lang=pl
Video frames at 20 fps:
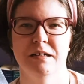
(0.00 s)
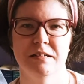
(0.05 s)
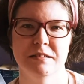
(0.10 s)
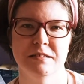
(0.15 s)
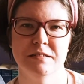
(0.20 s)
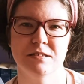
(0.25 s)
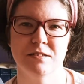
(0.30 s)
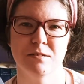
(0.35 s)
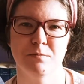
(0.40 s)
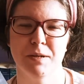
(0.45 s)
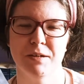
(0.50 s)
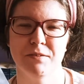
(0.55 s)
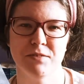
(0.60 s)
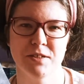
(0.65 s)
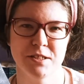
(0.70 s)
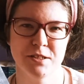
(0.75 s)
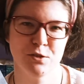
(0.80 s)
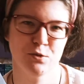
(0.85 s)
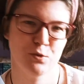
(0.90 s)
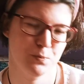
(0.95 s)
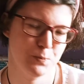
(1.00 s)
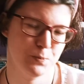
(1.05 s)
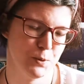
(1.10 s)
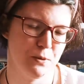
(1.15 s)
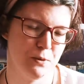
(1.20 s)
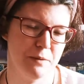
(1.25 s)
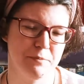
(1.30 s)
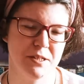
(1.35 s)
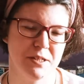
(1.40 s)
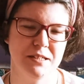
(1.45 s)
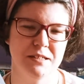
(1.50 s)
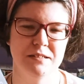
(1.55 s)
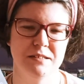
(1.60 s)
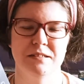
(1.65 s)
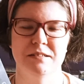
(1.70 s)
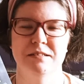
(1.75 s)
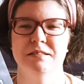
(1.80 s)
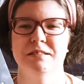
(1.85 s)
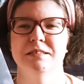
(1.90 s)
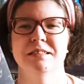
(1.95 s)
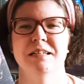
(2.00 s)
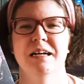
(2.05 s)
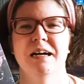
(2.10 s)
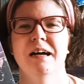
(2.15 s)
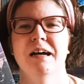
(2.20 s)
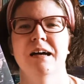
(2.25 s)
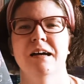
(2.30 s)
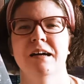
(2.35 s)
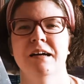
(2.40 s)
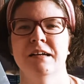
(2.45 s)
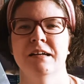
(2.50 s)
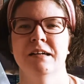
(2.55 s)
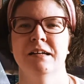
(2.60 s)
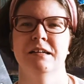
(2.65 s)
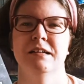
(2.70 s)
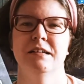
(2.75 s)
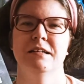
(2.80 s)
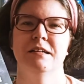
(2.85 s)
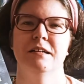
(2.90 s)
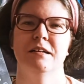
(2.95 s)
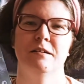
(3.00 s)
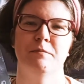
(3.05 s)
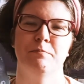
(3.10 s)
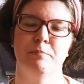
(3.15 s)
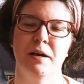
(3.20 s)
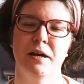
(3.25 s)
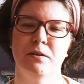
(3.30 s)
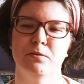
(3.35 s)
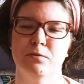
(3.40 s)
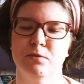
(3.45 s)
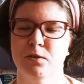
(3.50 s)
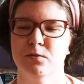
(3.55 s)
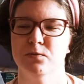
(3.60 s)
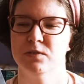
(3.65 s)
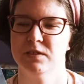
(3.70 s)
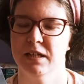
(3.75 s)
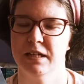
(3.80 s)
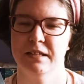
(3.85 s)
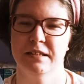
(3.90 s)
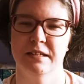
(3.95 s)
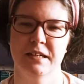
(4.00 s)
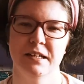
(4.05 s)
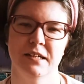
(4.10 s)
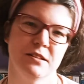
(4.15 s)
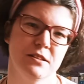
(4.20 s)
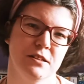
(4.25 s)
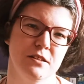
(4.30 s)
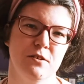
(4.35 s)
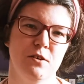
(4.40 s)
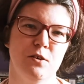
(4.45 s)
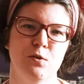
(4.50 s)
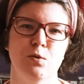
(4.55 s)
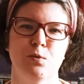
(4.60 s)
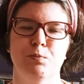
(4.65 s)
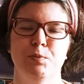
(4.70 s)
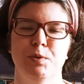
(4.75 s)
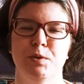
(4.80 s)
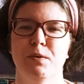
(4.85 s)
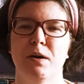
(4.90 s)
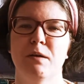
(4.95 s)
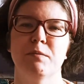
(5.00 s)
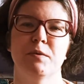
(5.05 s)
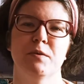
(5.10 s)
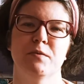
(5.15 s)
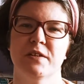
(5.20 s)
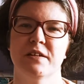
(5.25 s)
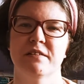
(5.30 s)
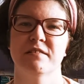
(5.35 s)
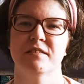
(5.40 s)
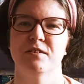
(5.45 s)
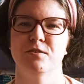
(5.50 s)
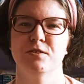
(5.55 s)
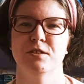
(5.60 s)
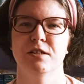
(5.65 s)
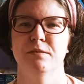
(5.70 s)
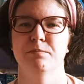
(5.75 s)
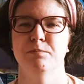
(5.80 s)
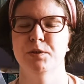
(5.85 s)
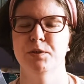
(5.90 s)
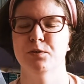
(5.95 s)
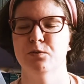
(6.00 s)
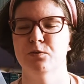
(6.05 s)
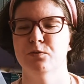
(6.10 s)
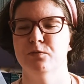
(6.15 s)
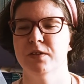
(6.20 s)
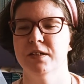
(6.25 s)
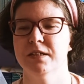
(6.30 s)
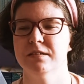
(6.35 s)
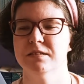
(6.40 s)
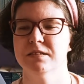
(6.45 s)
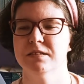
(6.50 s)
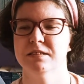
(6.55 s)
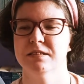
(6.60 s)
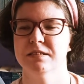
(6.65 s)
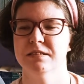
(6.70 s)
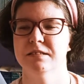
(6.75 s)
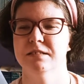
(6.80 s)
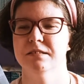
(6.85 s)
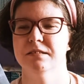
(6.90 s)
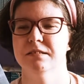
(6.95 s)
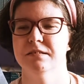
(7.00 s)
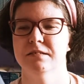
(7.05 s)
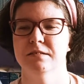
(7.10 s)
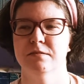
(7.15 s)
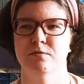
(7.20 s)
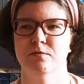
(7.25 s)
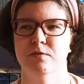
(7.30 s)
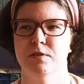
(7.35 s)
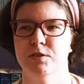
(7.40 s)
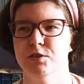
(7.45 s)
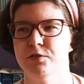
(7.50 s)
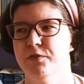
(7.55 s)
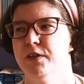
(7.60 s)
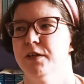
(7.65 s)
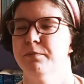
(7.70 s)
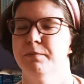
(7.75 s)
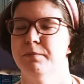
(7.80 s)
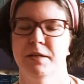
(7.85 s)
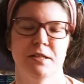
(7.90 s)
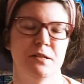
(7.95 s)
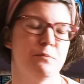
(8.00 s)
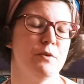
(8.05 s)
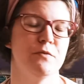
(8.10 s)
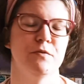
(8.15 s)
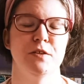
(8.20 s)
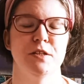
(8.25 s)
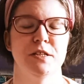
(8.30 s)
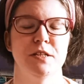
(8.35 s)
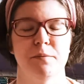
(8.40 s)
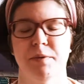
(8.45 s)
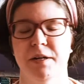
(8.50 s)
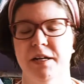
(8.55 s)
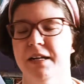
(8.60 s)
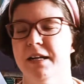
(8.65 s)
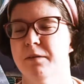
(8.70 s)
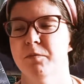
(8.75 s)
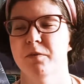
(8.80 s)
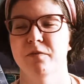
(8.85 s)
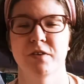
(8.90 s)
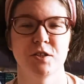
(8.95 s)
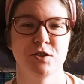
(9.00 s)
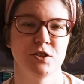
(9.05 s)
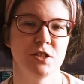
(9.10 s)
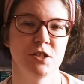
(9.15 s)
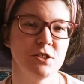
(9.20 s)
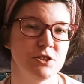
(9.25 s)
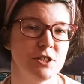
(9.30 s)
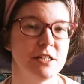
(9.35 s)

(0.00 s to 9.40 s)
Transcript: Co prawda nie kupiłam jej za E, pełną cenę, tylko kupiłam ją na stronie Empiku, więc e, właściwie chyba nie powinnam reklamować sieci,